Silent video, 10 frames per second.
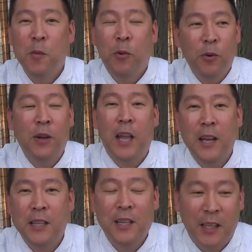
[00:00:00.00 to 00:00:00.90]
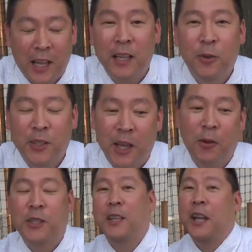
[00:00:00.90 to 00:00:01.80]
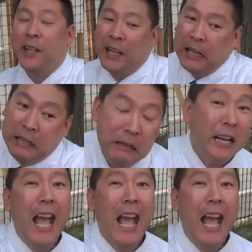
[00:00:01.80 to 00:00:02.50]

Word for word: 僕が NHK 天王寺営業センターにて「う